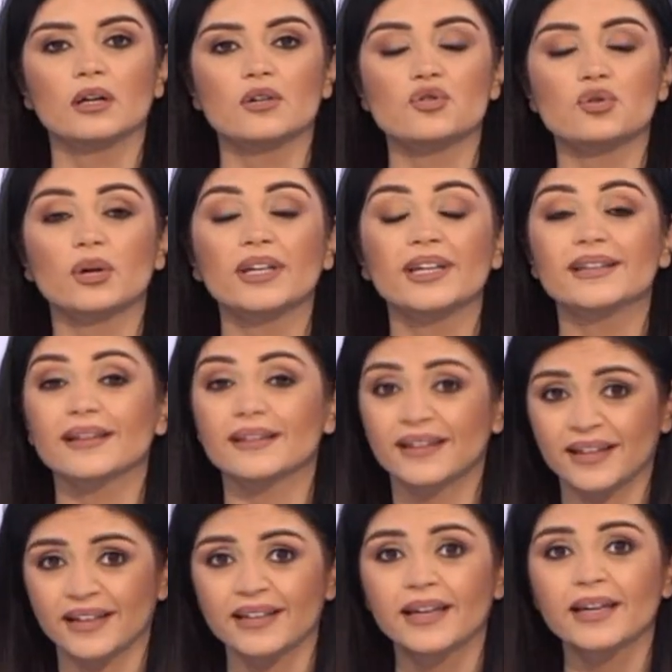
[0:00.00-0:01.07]
شو هي
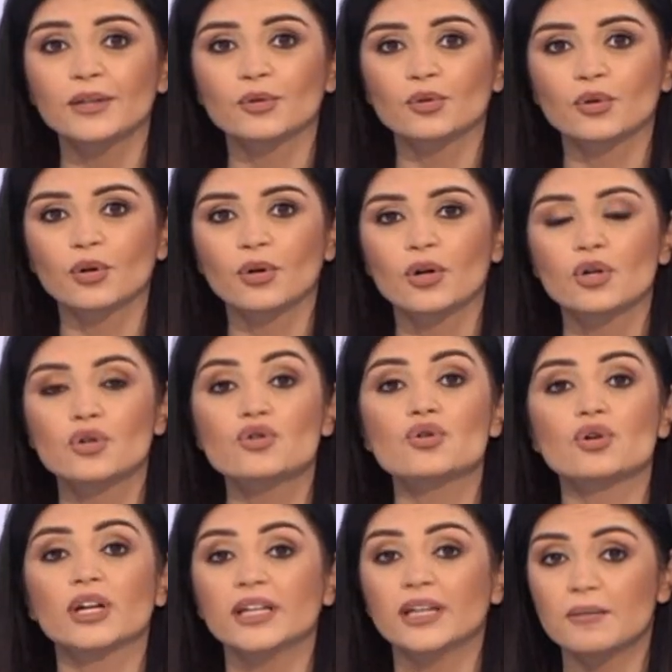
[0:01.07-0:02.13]
تداعياته؟
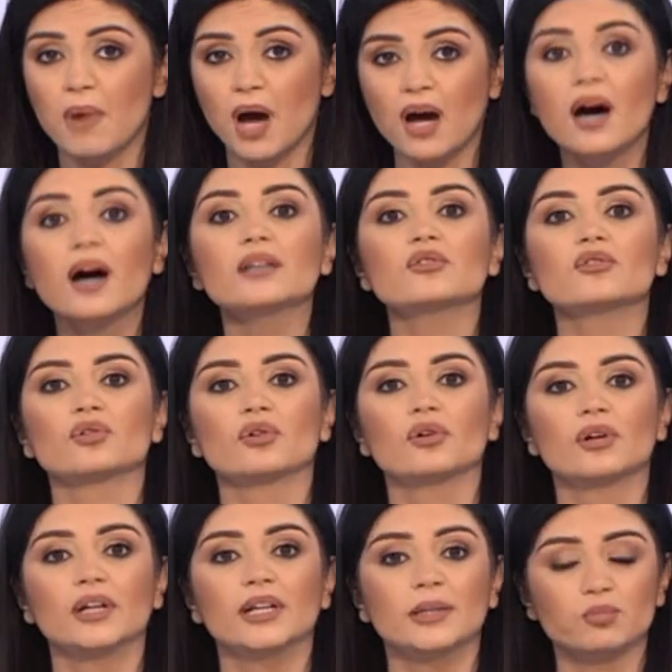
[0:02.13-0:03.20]
شو هي
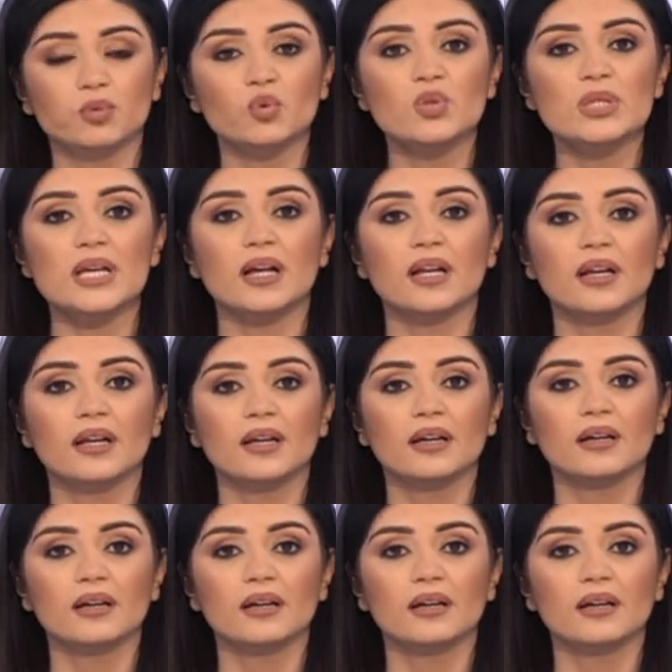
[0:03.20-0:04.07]
مخاطره اللي بتوصل